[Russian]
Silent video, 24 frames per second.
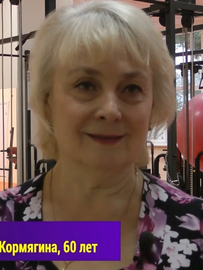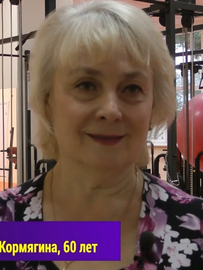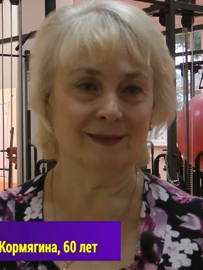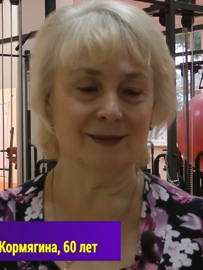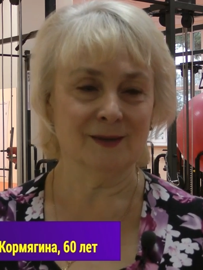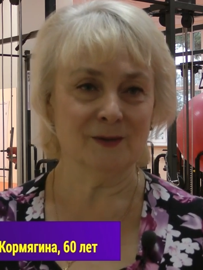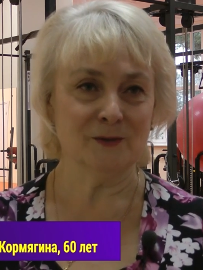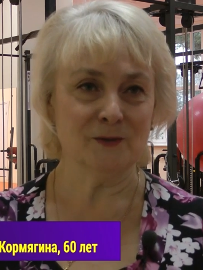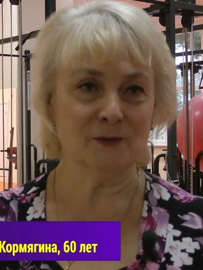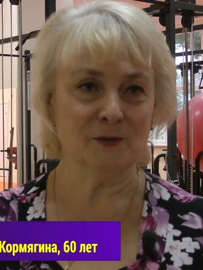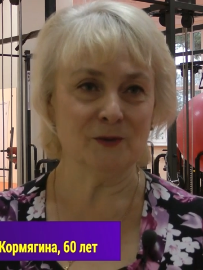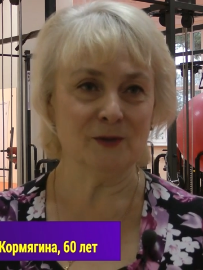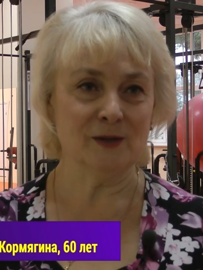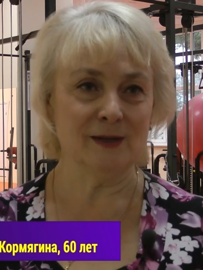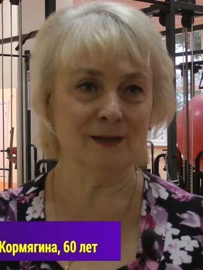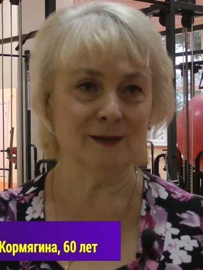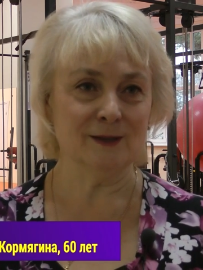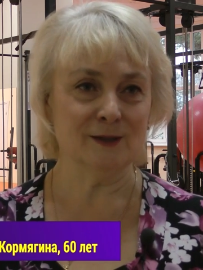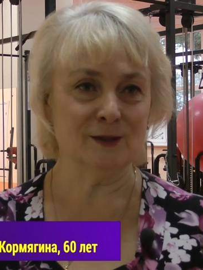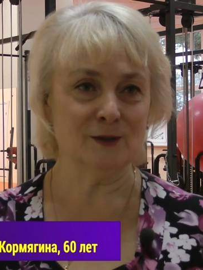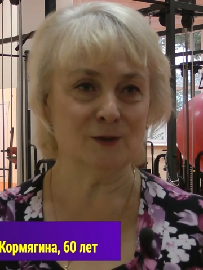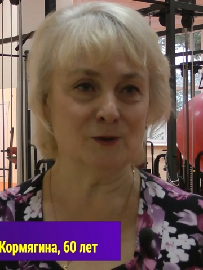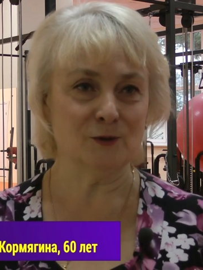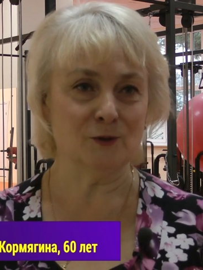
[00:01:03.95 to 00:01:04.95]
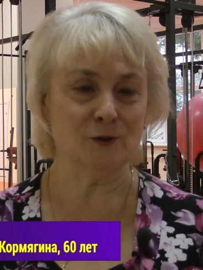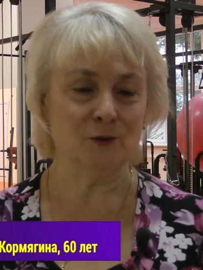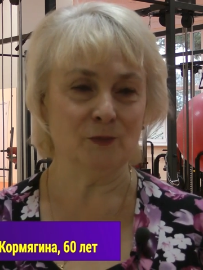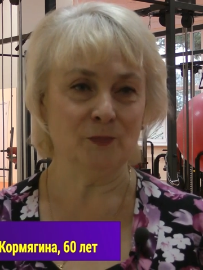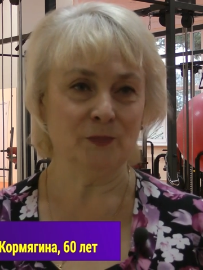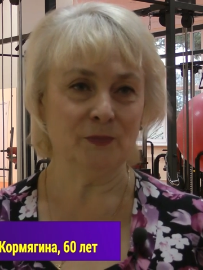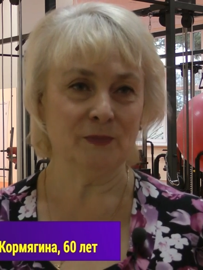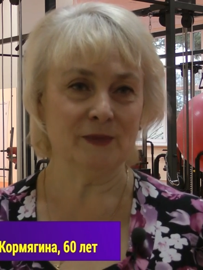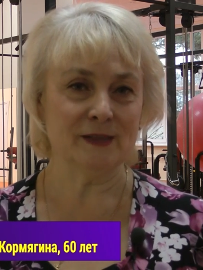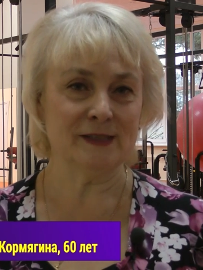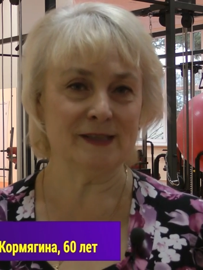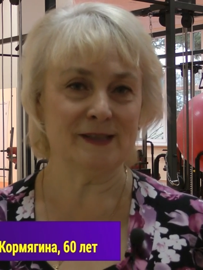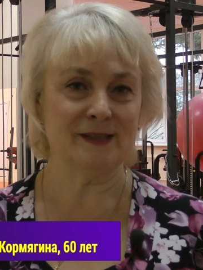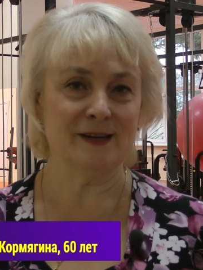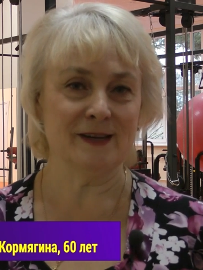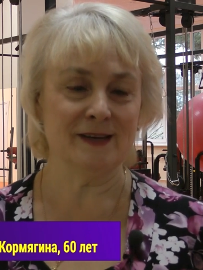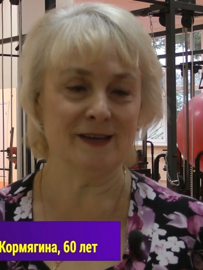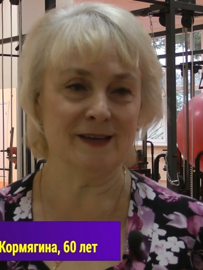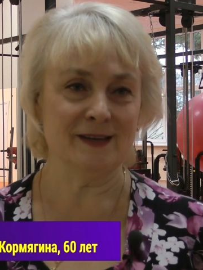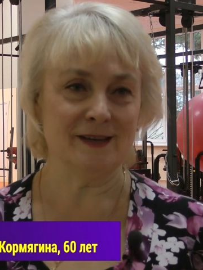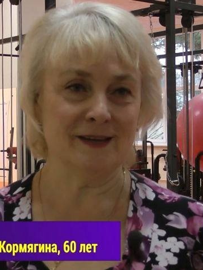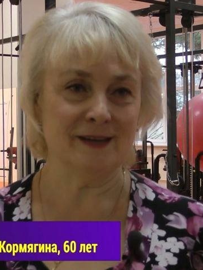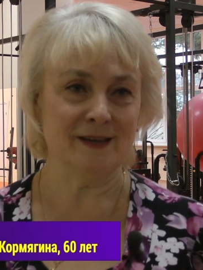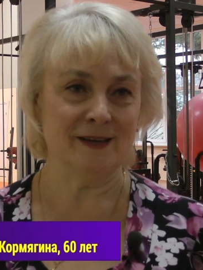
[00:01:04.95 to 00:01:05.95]
такой на лицо,
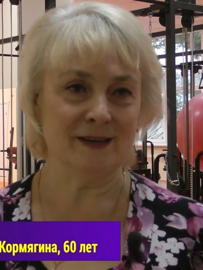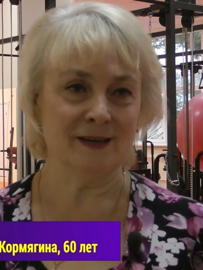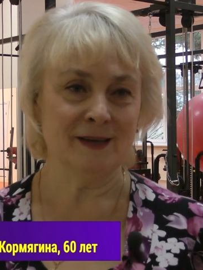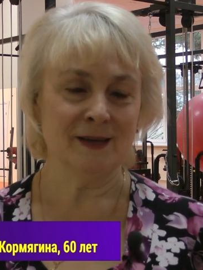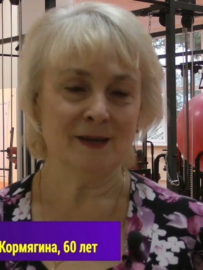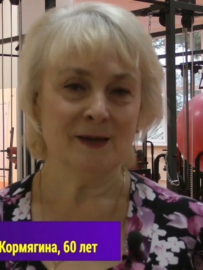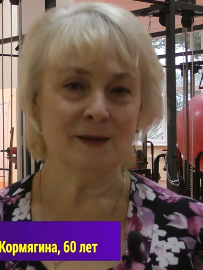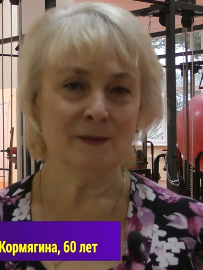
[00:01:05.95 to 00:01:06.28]
настроение.